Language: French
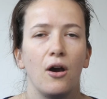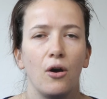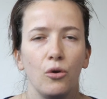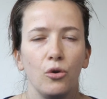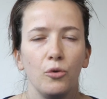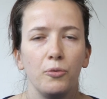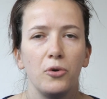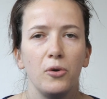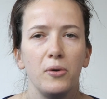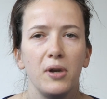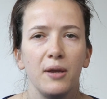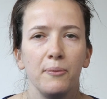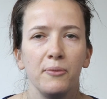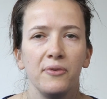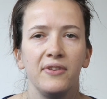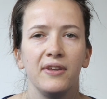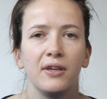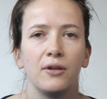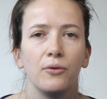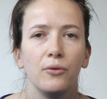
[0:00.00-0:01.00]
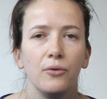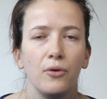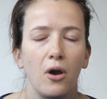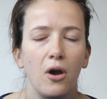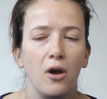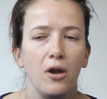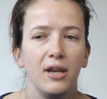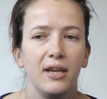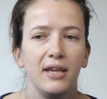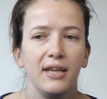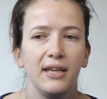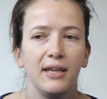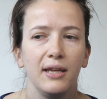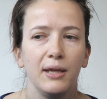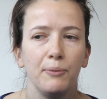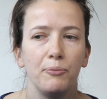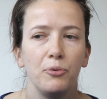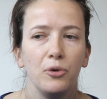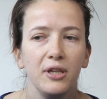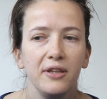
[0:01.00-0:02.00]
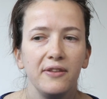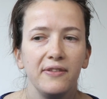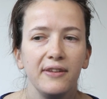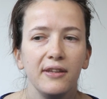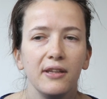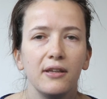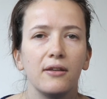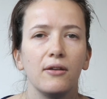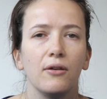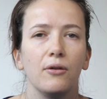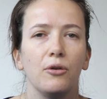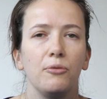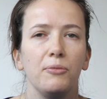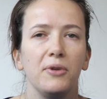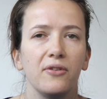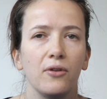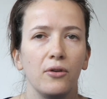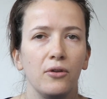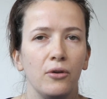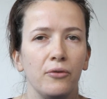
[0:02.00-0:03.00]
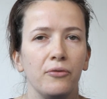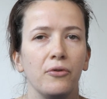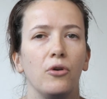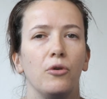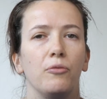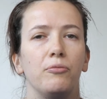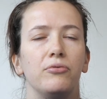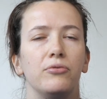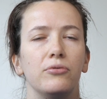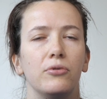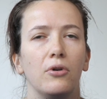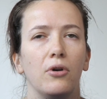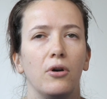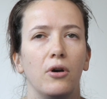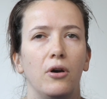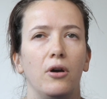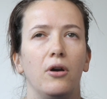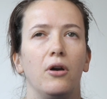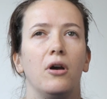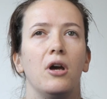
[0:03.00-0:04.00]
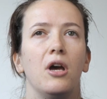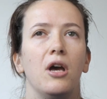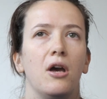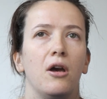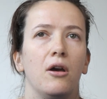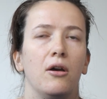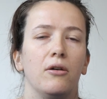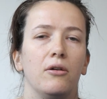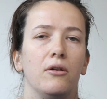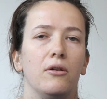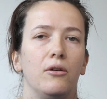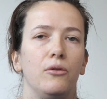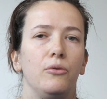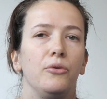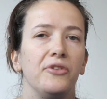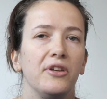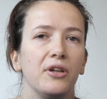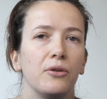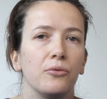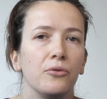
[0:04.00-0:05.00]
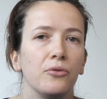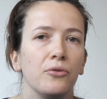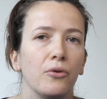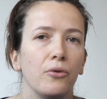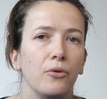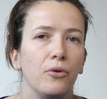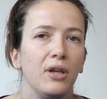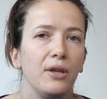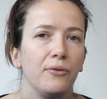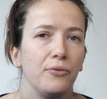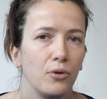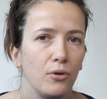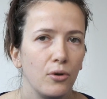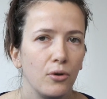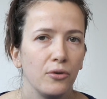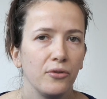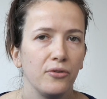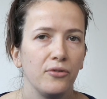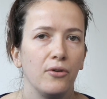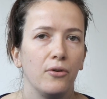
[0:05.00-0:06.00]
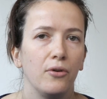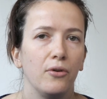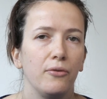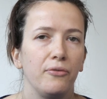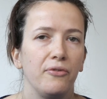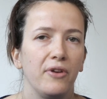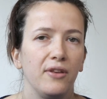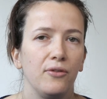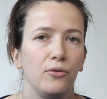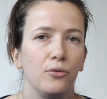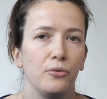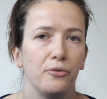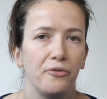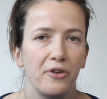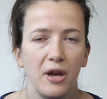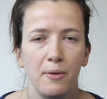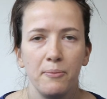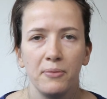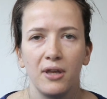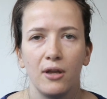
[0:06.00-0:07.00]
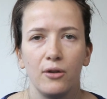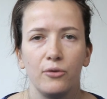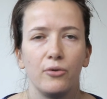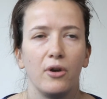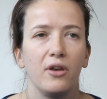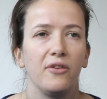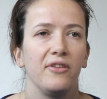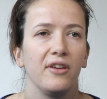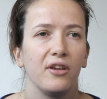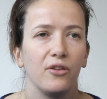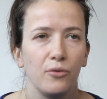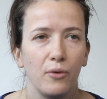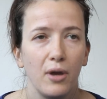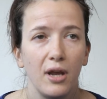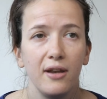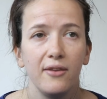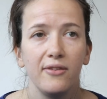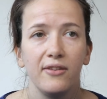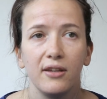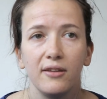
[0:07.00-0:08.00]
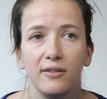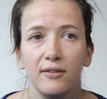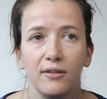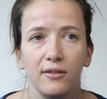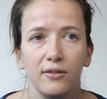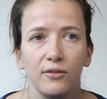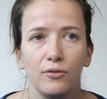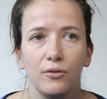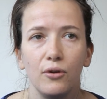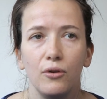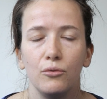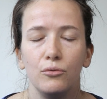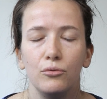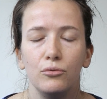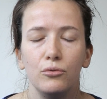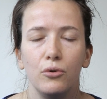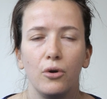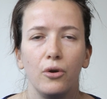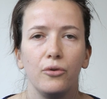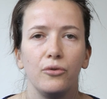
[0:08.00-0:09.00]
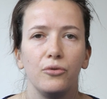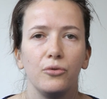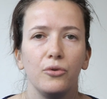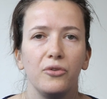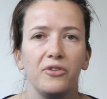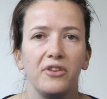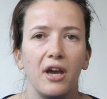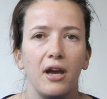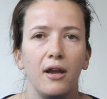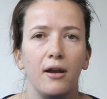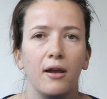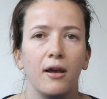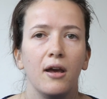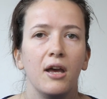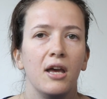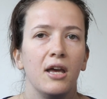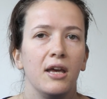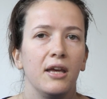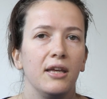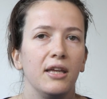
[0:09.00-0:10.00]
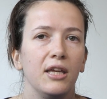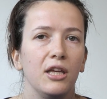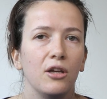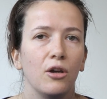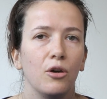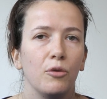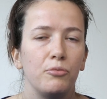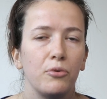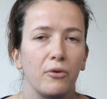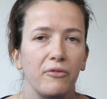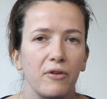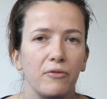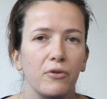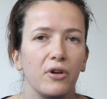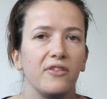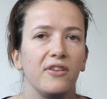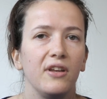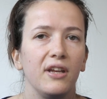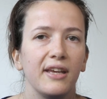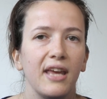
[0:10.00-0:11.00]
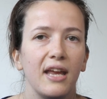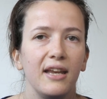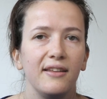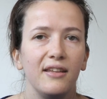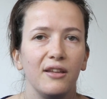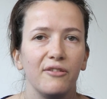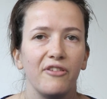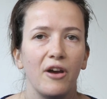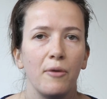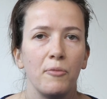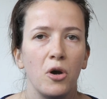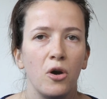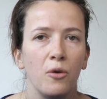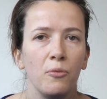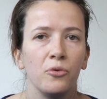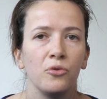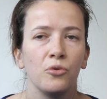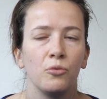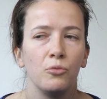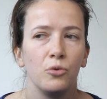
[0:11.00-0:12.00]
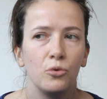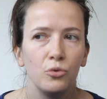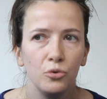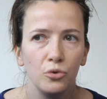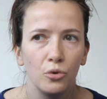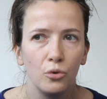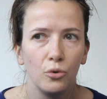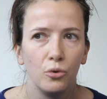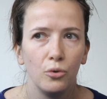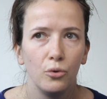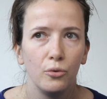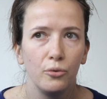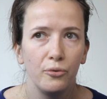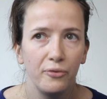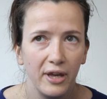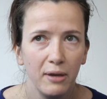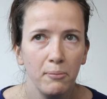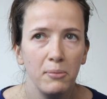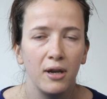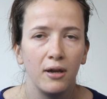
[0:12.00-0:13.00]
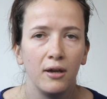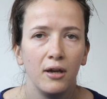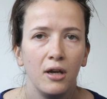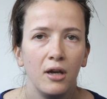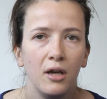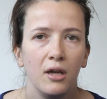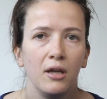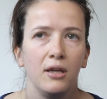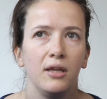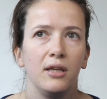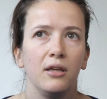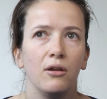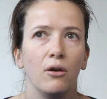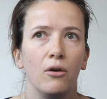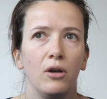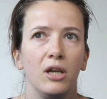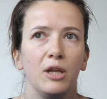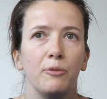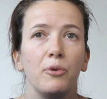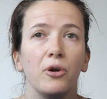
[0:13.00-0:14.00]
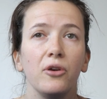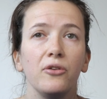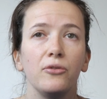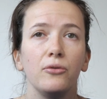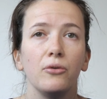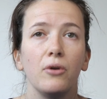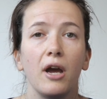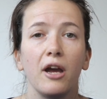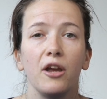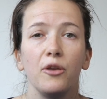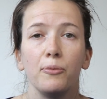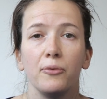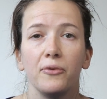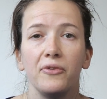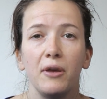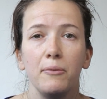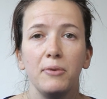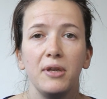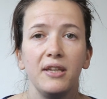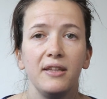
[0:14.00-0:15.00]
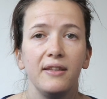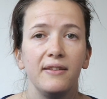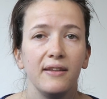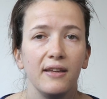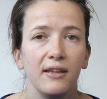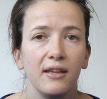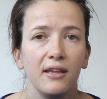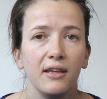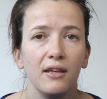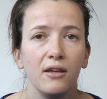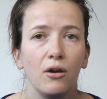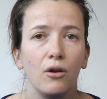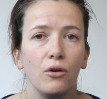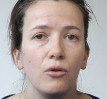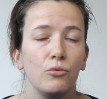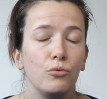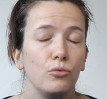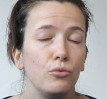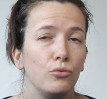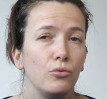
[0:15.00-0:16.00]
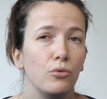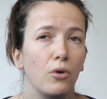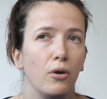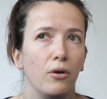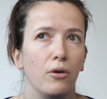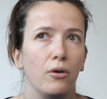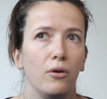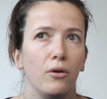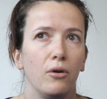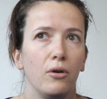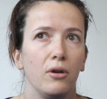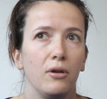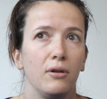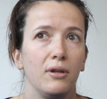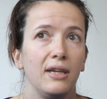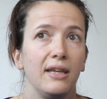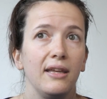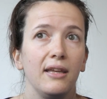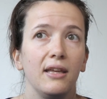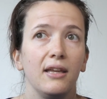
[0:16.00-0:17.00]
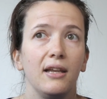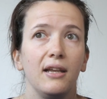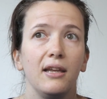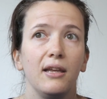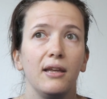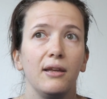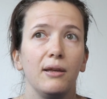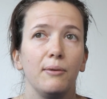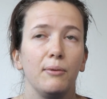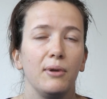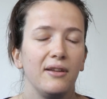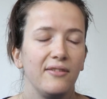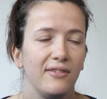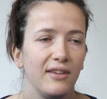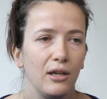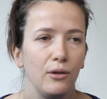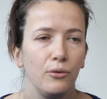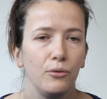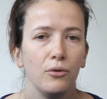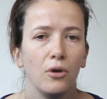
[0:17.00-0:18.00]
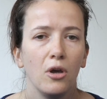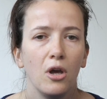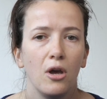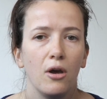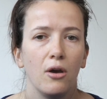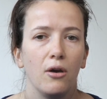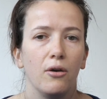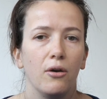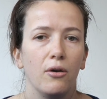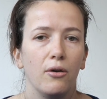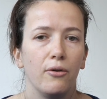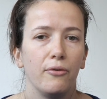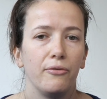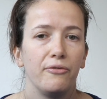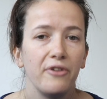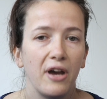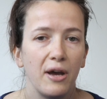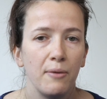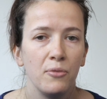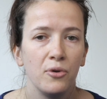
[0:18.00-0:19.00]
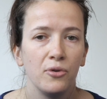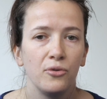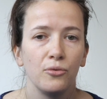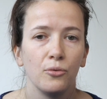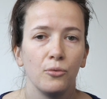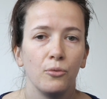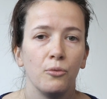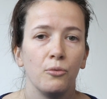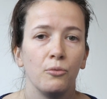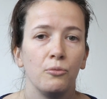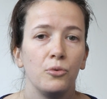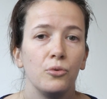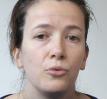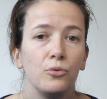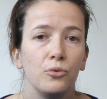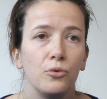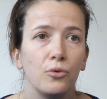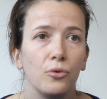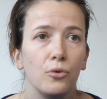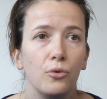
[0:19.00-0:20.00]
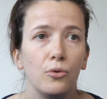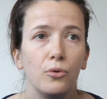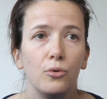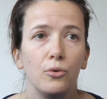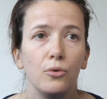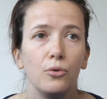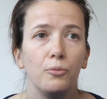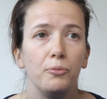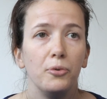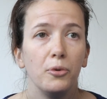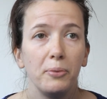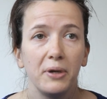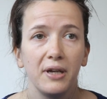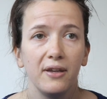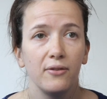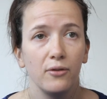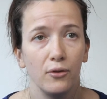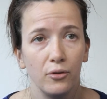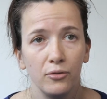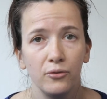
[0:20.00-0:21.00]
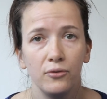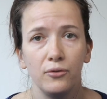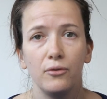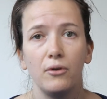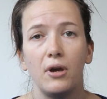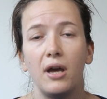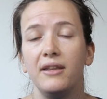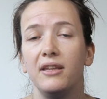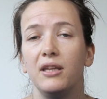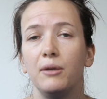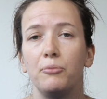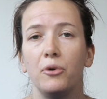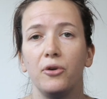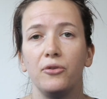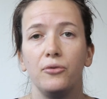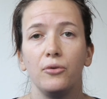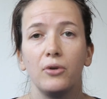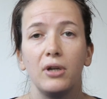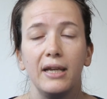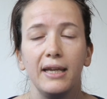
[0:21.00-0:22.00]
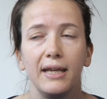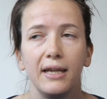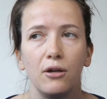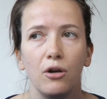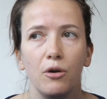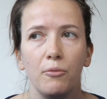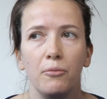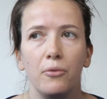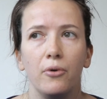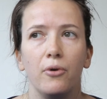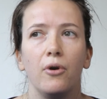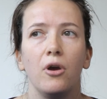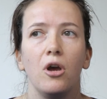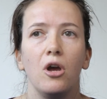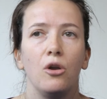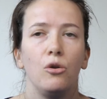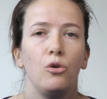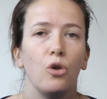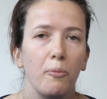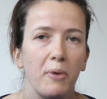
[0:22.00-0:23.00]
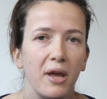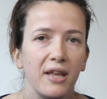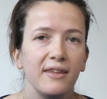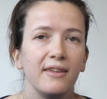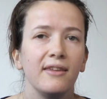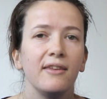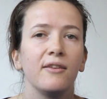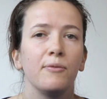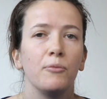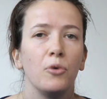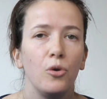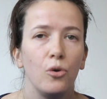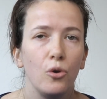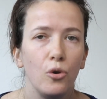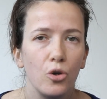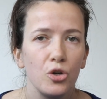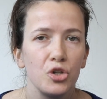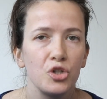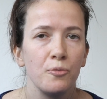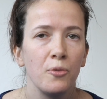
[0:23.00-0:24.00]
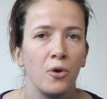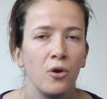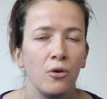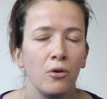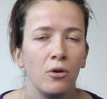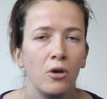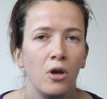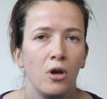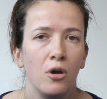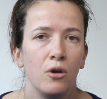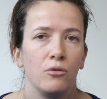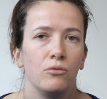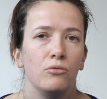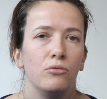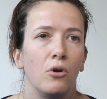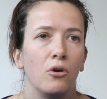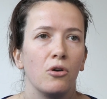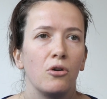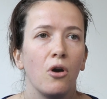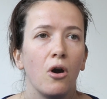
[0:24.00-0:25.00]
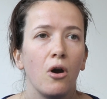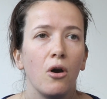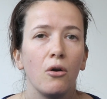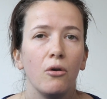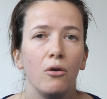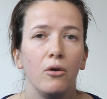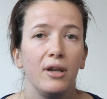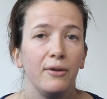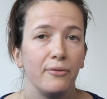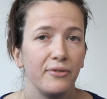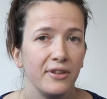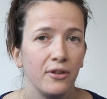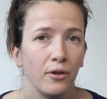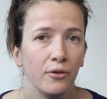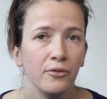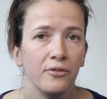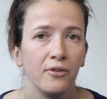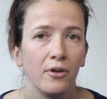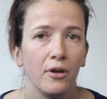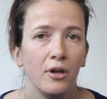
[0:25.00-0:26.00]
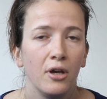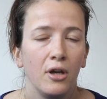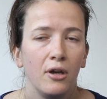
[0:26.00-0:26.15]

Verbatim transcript: le problème, c'est que euh, les politiques euh, mises en œuvre pour euh, lutter contre les violences faites aux femmes, qu'elles soient sexuelles, sexistes ou sociales, et pour favoriser l'égalité femmes-hommes, sont beaucoup trop faibles. Et les postes à responsabilité où les, élus femmes sont beaucoup trop peu présentes à des postes clés comme l'urbanisme, le logement ou encore les finances.